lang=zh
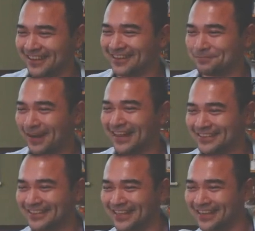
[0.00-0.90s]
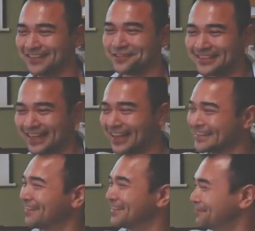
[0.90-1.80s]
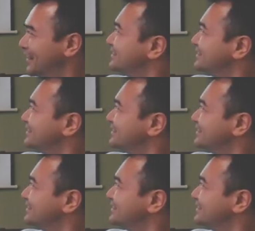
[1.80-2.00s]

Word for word: 呃包含借鉴合作社和到里面一